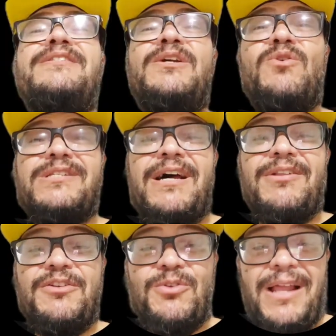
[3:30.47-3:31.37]
Se
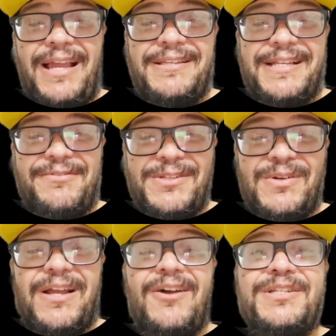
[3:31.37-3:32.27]
gostaram, deixa o like, inscreva-se
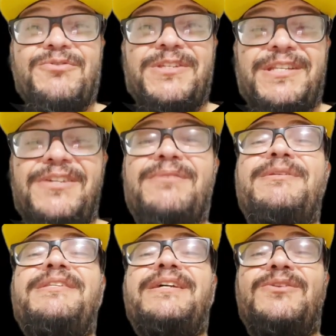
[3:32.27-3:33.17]
no canal, ativa o sininho e
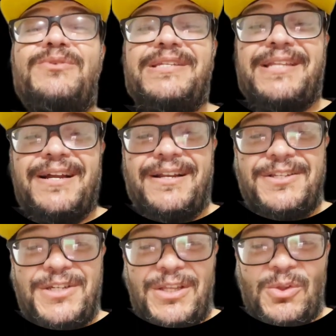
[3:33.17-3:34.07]
me siga no Instagram,
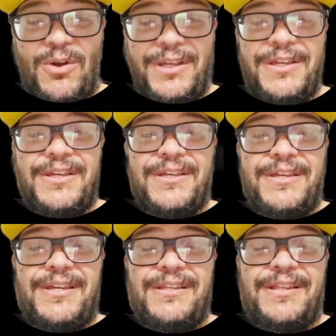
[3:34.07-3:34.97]
TikTok
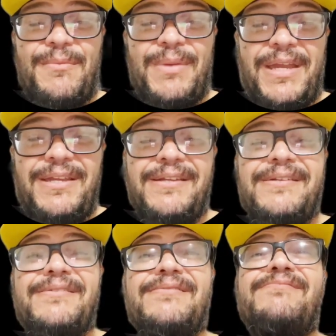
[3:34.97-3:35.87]
e também
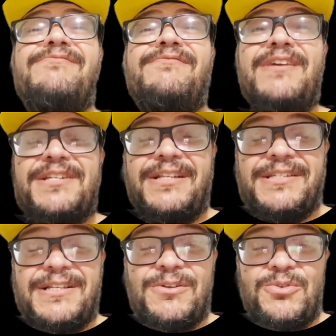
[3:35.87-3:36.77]
veja a
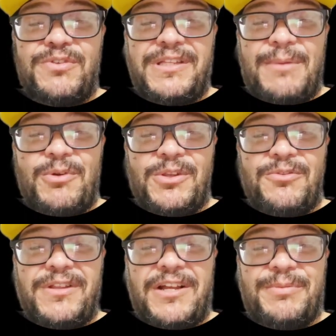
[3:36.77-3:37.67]
descrição do vídeo, tem muita
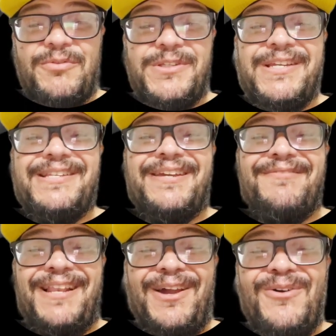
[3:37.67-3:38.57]
novidade para vocês aí.
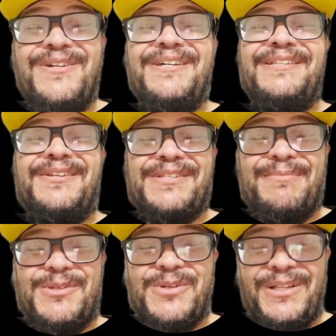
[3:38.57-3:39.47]
Valeu? Deus
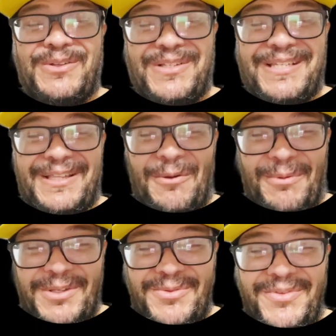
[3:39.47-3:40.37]
abençoe a todos e até o
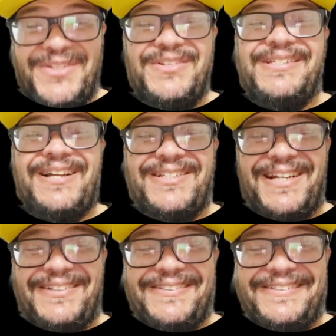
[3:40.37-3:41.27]
próximo vídeo. Tchau,
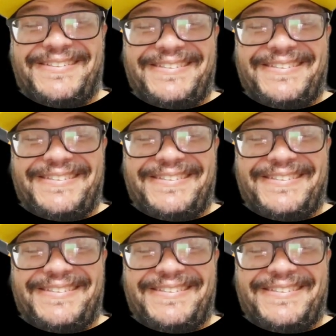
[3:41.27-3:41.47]
tchau.